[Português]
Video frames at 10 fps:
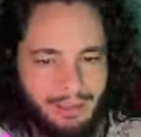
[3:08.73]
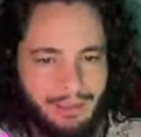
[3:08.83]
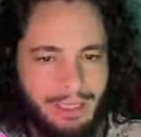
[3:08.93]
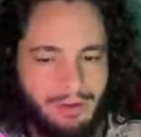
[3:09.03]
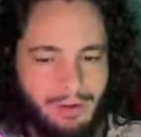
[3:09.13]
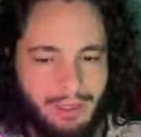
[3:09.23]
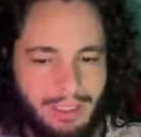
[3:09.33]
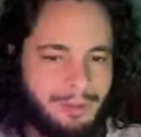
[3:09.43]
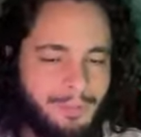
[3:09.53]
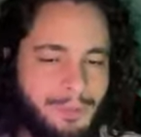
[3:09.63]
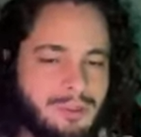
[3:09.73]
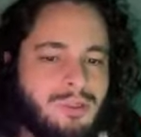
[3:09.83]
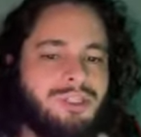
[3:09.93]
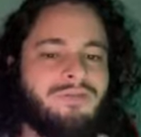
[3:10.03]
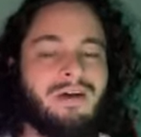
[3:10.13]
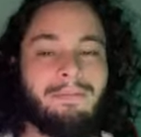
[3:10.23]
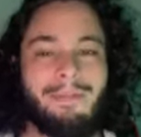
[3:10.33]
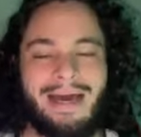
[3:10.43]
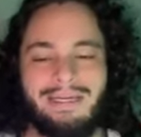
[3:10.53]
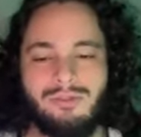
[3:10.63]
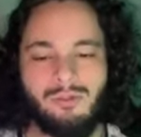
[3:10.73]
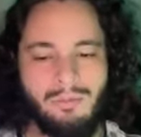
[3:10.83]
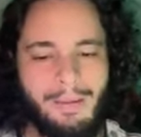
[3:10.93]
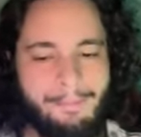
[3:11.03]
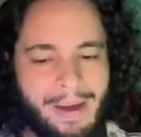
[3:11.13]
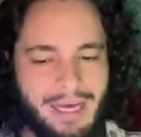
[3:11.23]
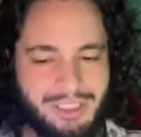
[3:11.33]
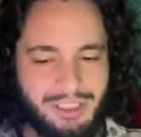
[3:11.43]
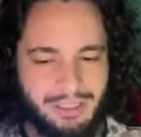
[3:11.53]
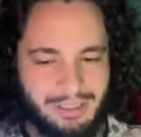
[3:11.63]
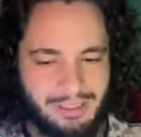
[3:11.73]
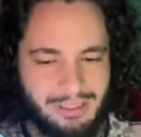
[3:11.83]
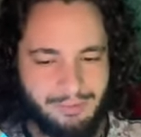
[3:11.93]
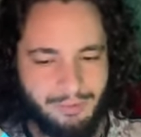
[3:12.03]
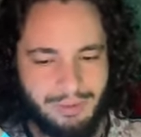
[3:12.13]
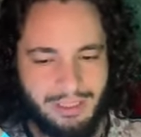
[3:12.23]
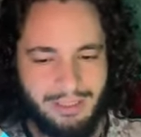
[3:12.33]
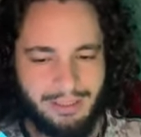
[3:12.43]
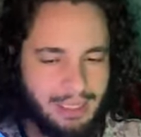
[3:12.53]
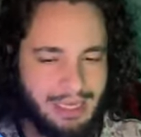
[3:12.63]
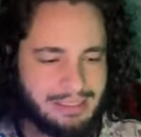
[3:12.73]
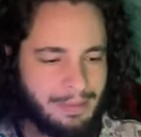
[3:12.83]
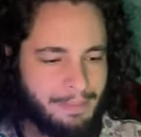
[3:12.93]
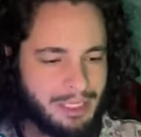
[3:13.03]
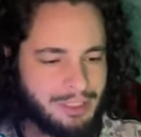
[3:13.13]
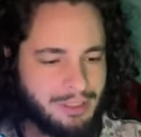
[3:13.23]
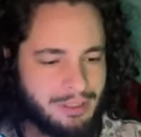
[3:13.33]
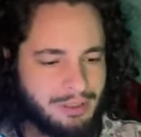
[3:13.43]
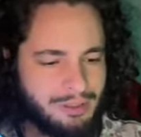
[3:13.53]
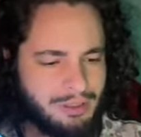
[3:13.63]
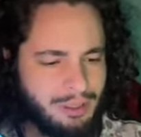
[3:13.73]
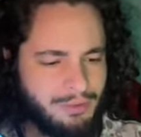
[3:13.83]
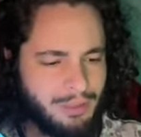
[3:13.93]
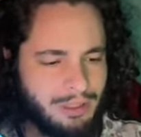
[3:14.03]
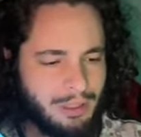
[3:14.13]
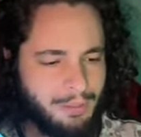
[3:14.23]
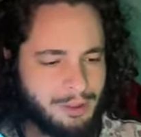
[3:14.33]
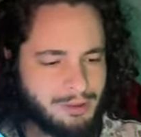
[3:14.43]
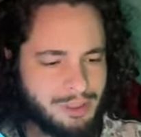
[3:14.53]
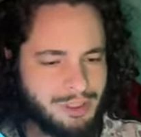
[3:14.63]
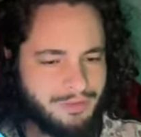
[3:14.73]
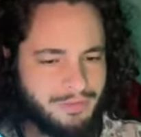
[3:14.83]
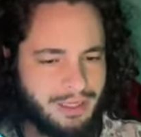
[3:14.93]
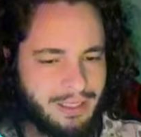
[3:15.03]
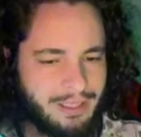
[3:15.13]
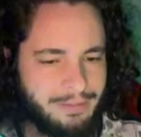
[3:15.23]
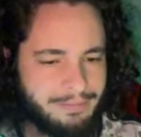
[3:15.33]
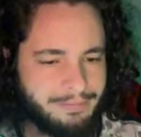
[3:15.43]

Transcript: E agora eu posso ativar mais de uma página simultânea. Essa página aqui. Eu já tenho o um item, posso ativar ele